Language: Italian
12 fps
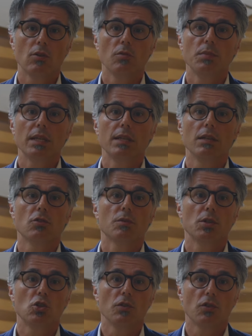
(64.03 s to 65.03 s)
l'obiettivo
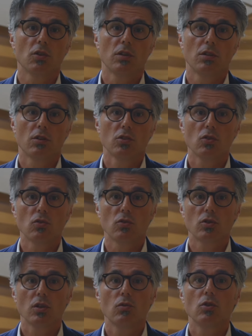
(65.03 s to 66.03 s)
specifico del nostro
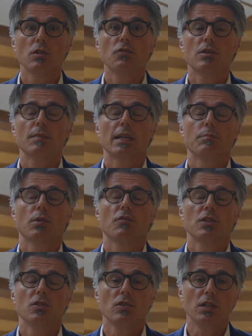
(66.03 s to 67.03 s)
corso è quello di formare
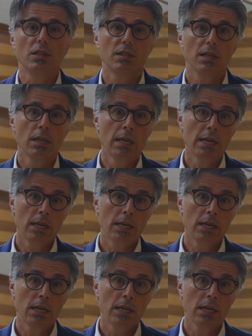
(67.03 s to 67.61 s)
professionisti